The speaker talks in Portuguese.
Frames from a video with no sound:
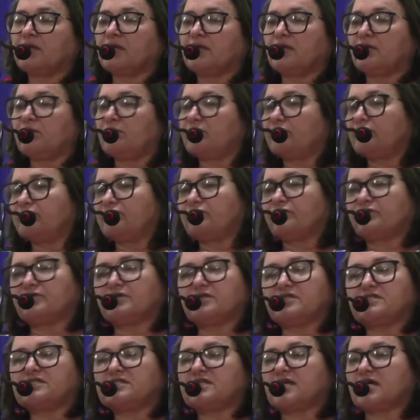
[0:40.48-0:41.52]
Eu vou
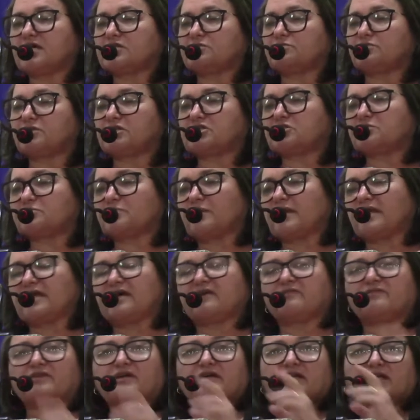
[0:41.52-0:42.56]
iniciar as minhas
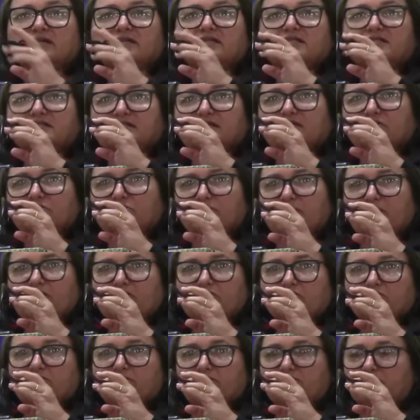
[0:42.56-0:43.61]
palavras agradecendo mais
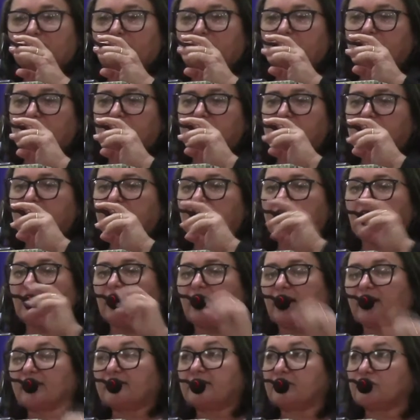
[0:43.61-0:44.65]
uma vez
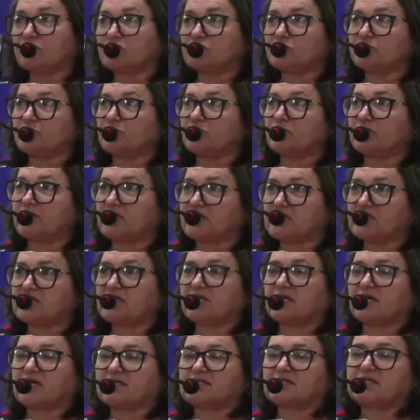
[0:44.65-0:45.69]
a Deus por nesta
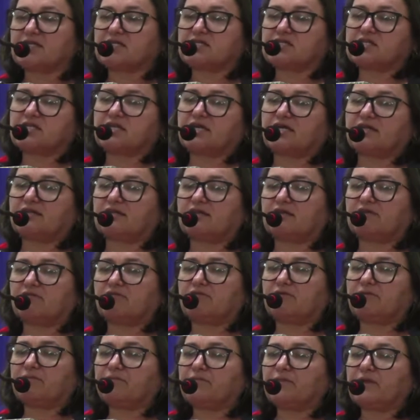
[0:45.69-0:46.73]
Casa
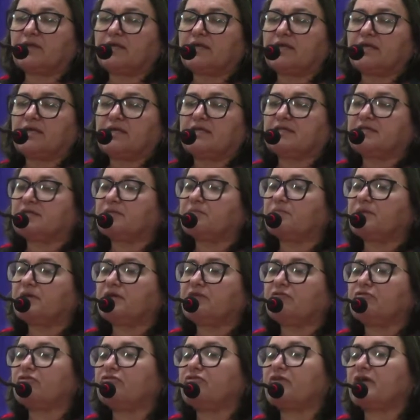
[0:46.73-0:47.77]
Legislativa. E também
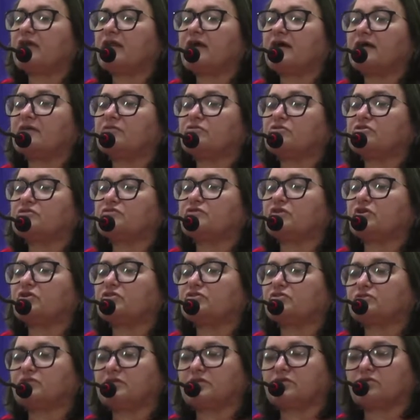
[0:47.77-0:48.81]
vou falar dos
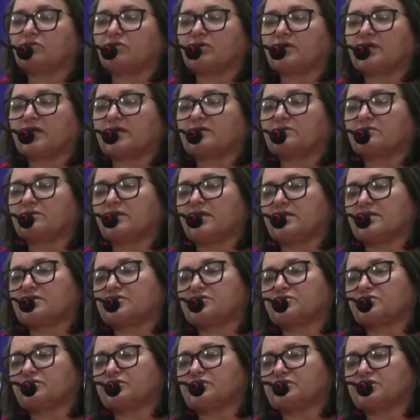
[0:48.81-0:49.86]
votos de
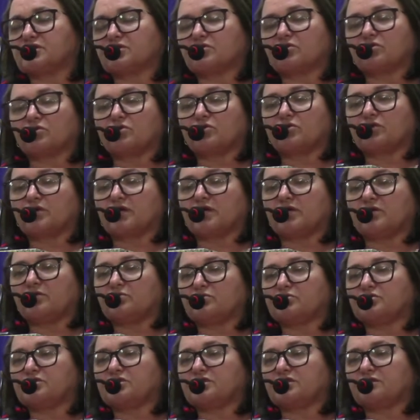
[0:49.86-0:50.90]
congratulações que coloquei
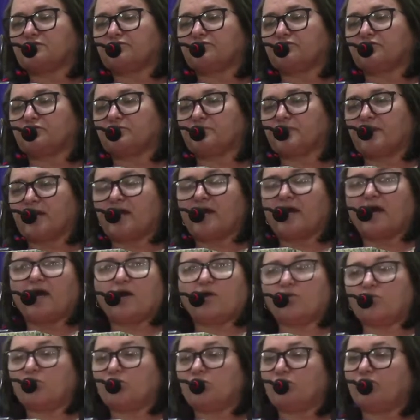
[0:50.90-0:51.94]
hoje, que foi para
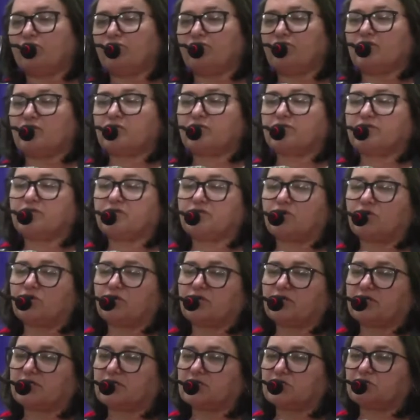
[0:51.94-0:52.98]
Raul, filho de
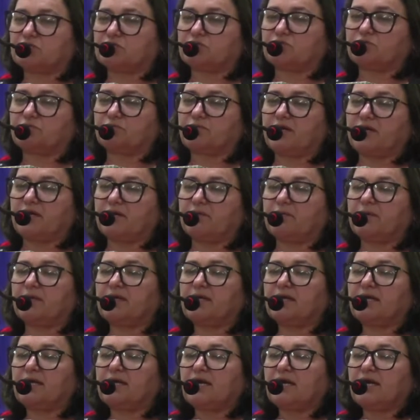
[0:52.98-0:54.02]
Doca da Jurubeba,
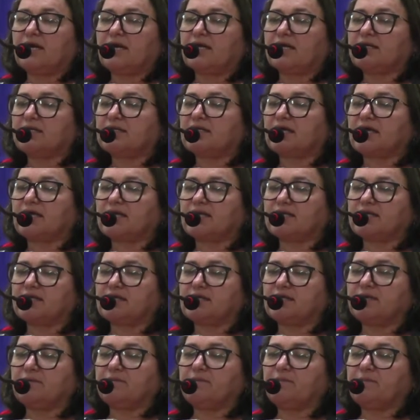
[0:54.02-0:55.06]

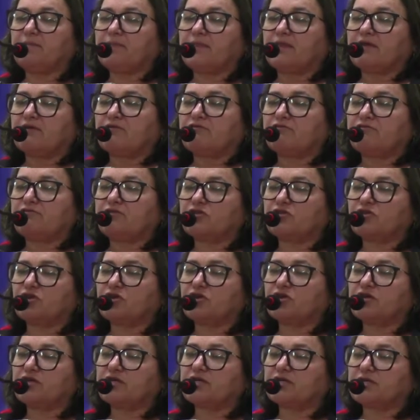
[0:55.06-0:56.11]
Anali,
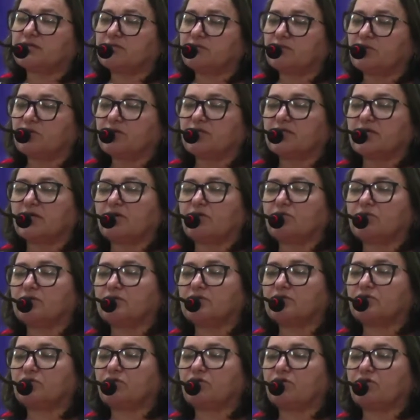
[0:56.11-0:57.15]
Vitória, que mora na
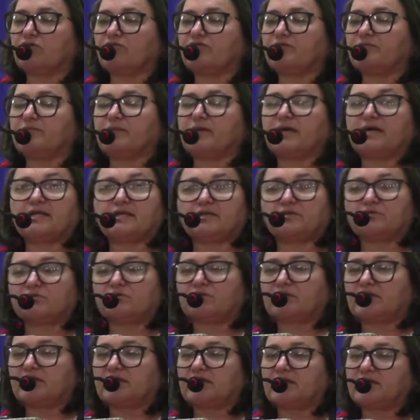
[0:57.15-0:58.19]
Rua Nova, Maria
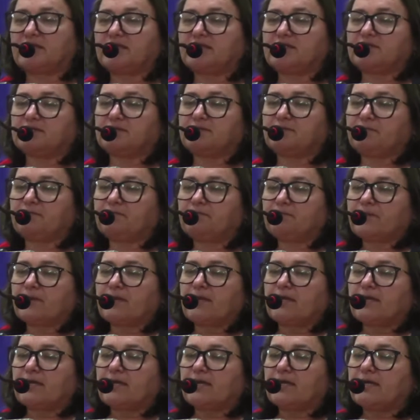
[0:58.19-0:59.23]
do Leite,
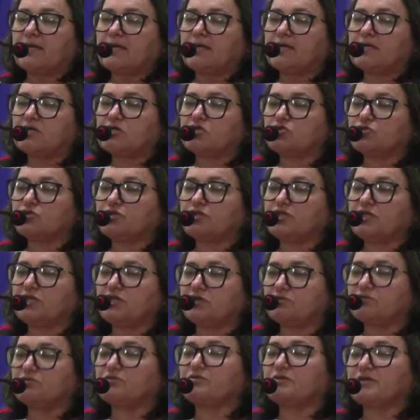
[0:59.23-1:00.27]
é,
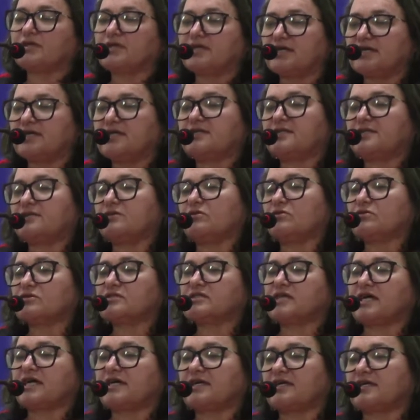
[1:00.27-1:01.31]
Juninho do Leite,
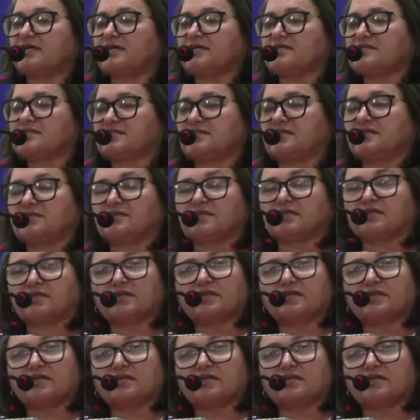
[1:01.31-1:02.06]
Gozaguia Sintra.